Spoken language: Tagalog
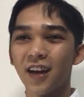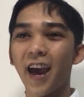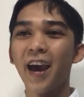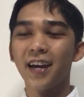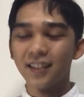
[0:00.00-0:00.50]

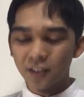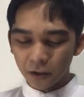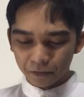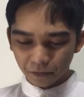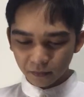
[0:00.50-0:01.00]
And
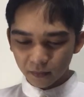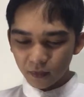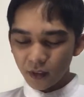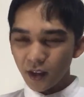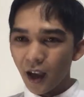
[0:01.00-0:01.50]

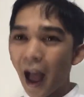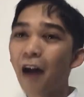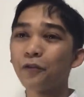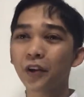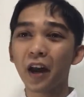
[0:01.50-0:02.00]

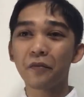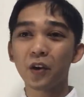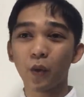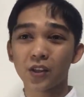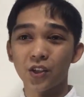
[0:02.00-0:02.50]
after
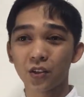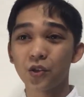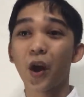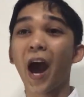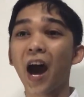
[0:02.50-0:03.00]
every question,
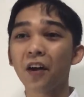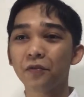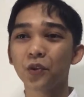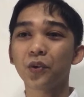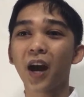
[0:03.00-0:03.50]
you
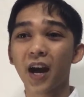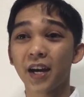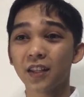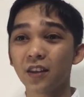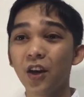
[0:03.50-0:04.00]
have to
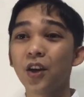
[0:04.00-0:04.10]
write